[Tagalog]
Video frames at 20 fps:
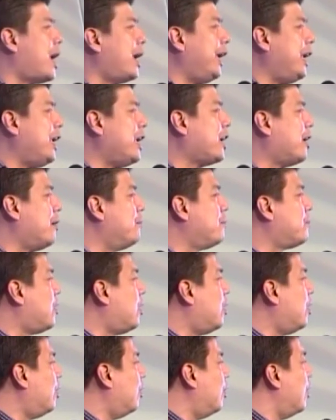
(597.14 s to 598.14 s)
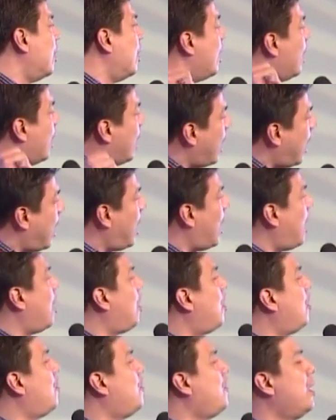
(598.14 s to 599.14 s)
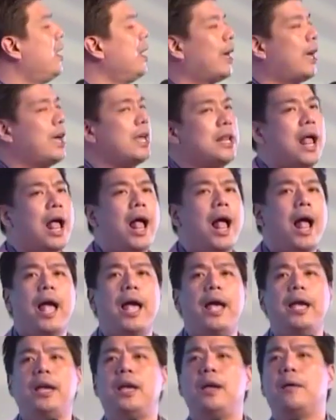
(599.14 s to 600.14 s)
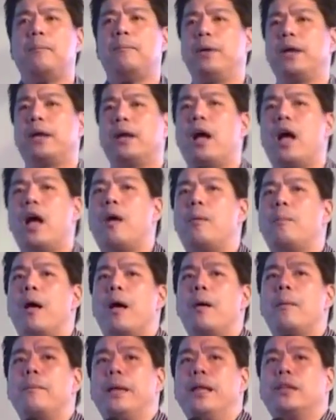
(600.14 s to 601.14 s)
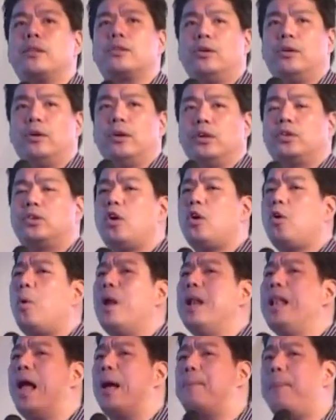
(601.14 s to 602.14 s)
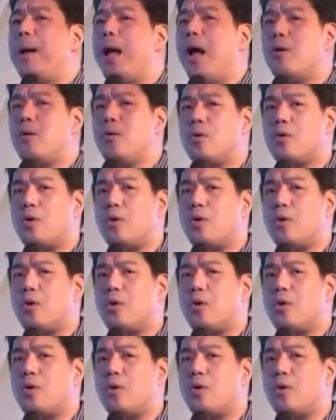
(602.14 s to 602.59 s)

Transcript: ang income ko. How can I become a mentor? Doc, wala pa akong